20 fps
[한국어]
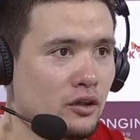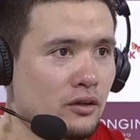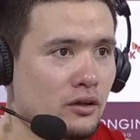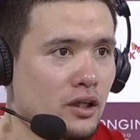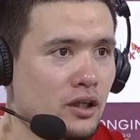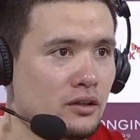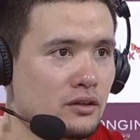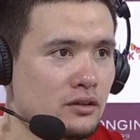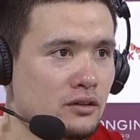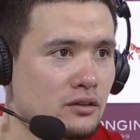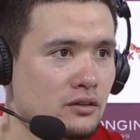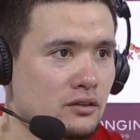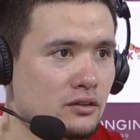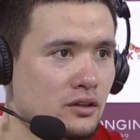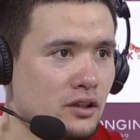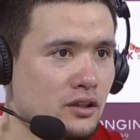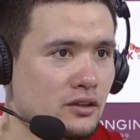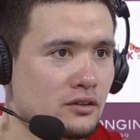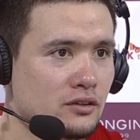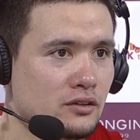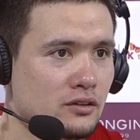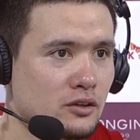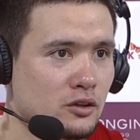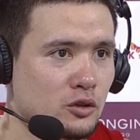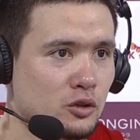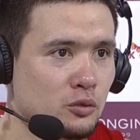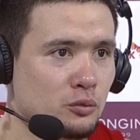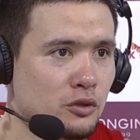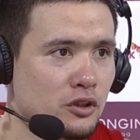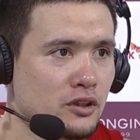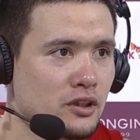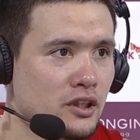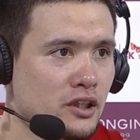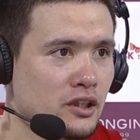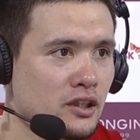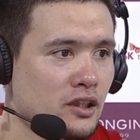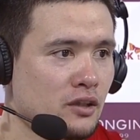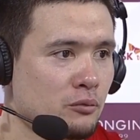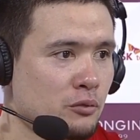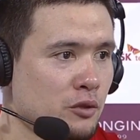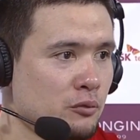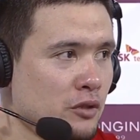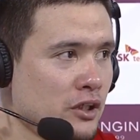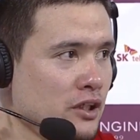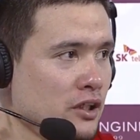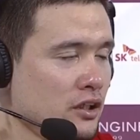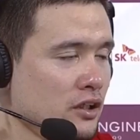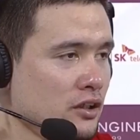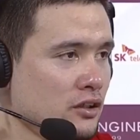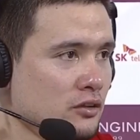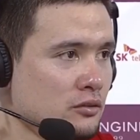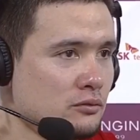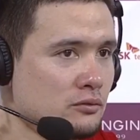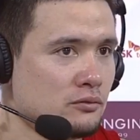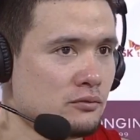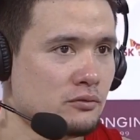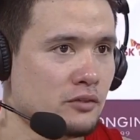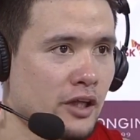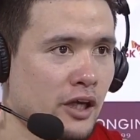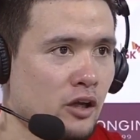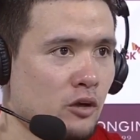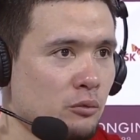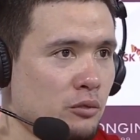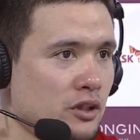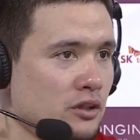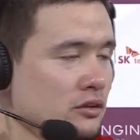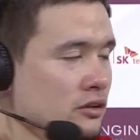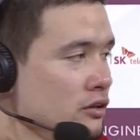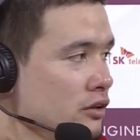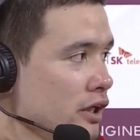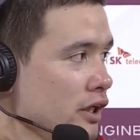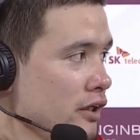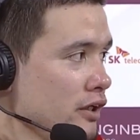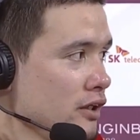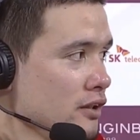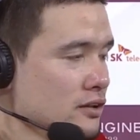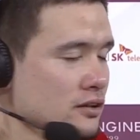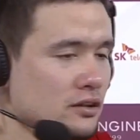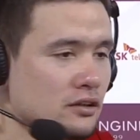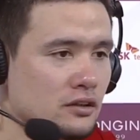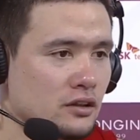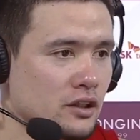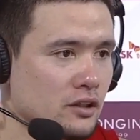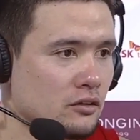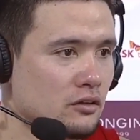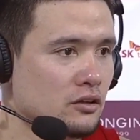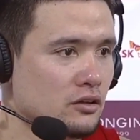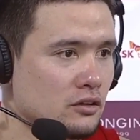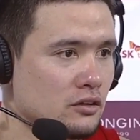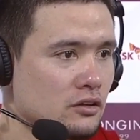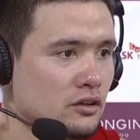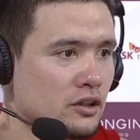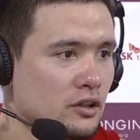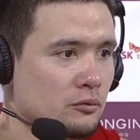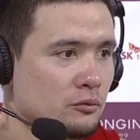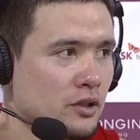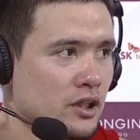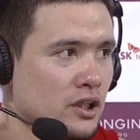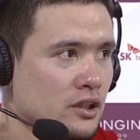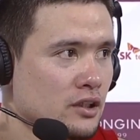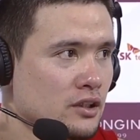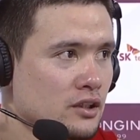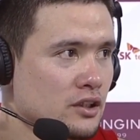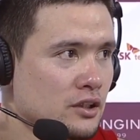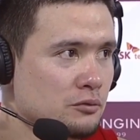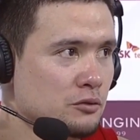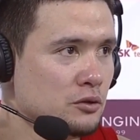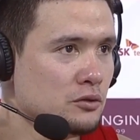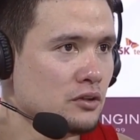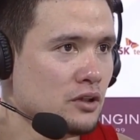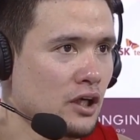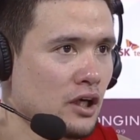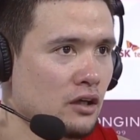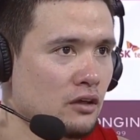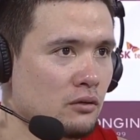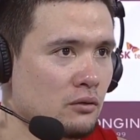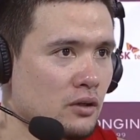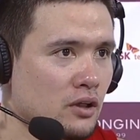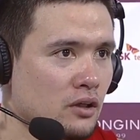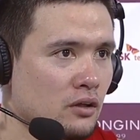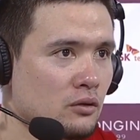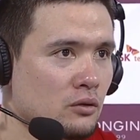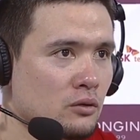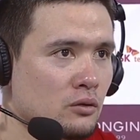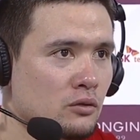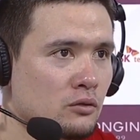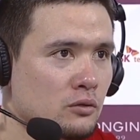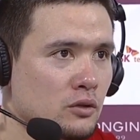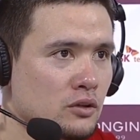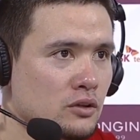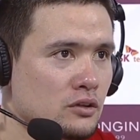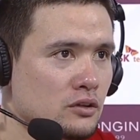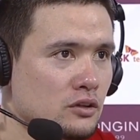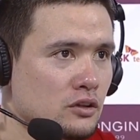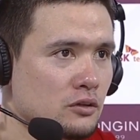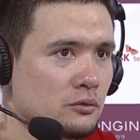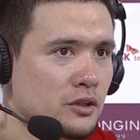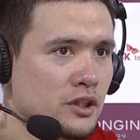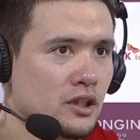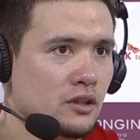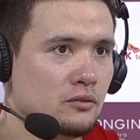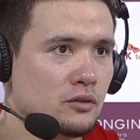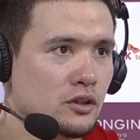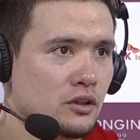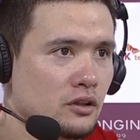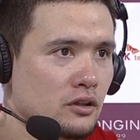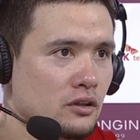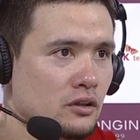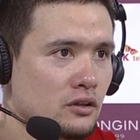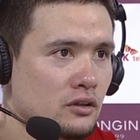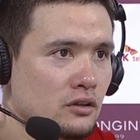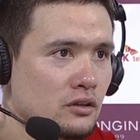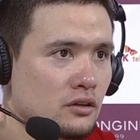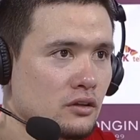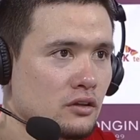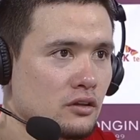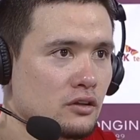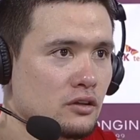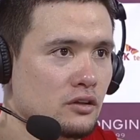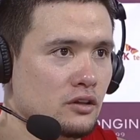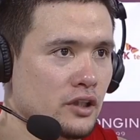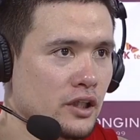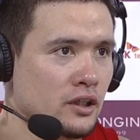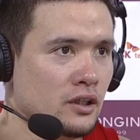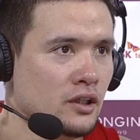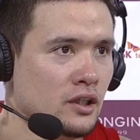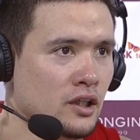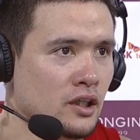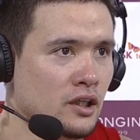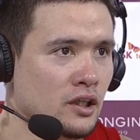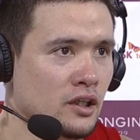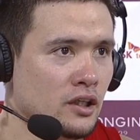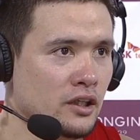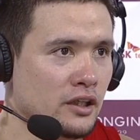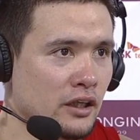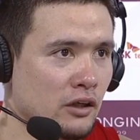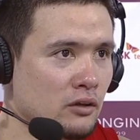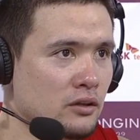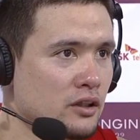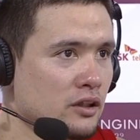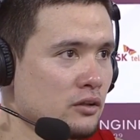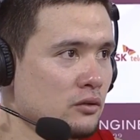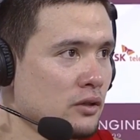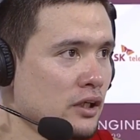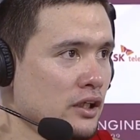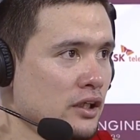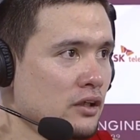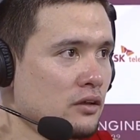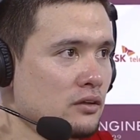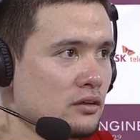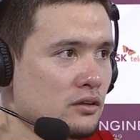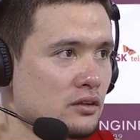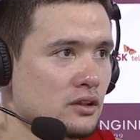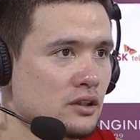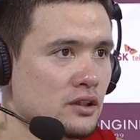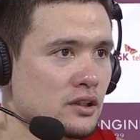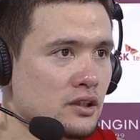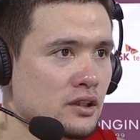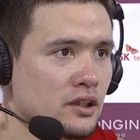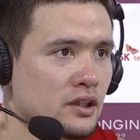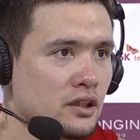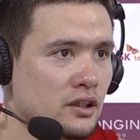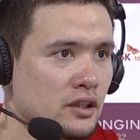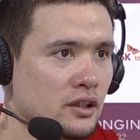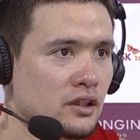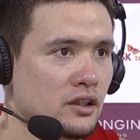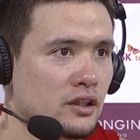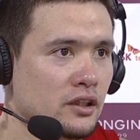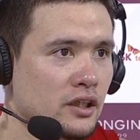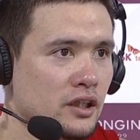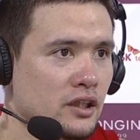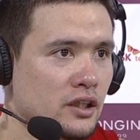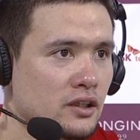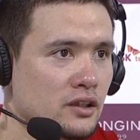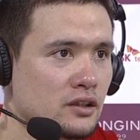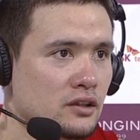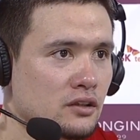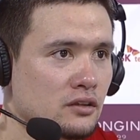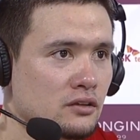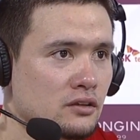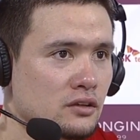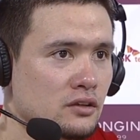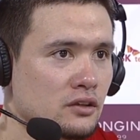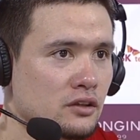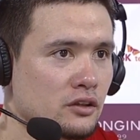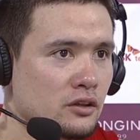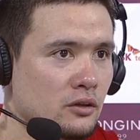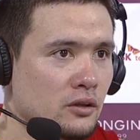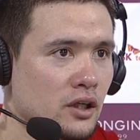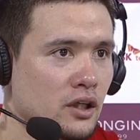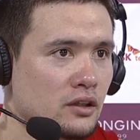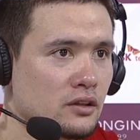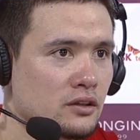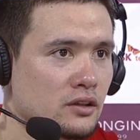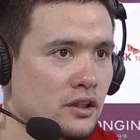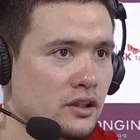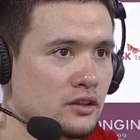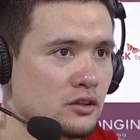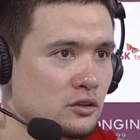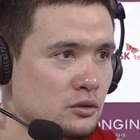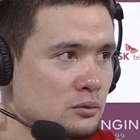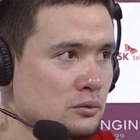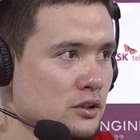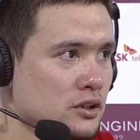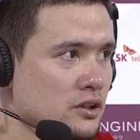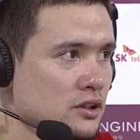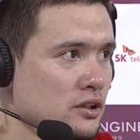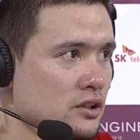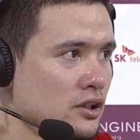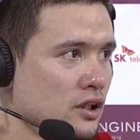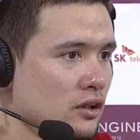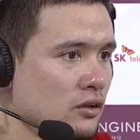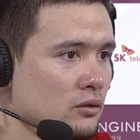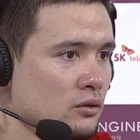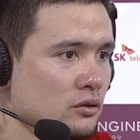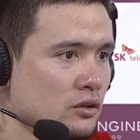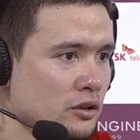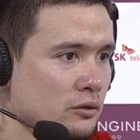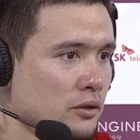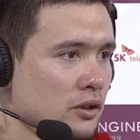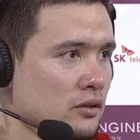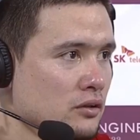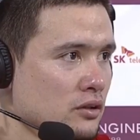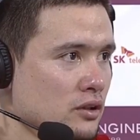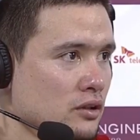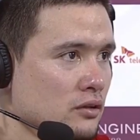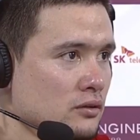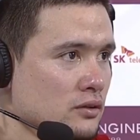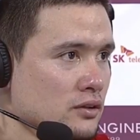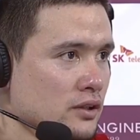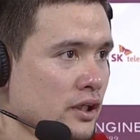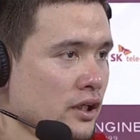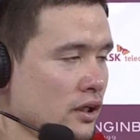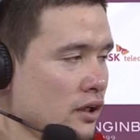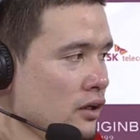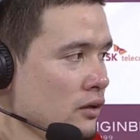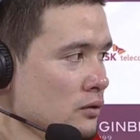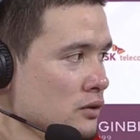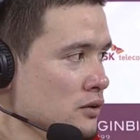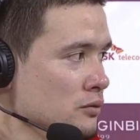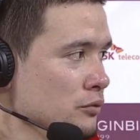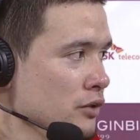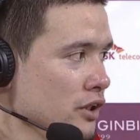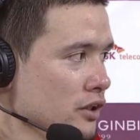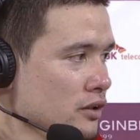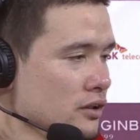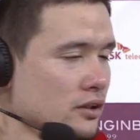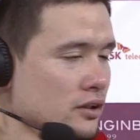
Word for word: 역할은 그냥 유명들이나 빅맨들이나 좀 괴롭히는 역할이었어요. 그냥 그거에만 집중을 하려고 하고 뭐 득점이나 뭐 그런 거는 그냥 나올 때도 있고 안 나올 때도 있는데 그냥 일단 저는 역할은 그냥 수비하고 리바운드라고 생각하고 있습니다.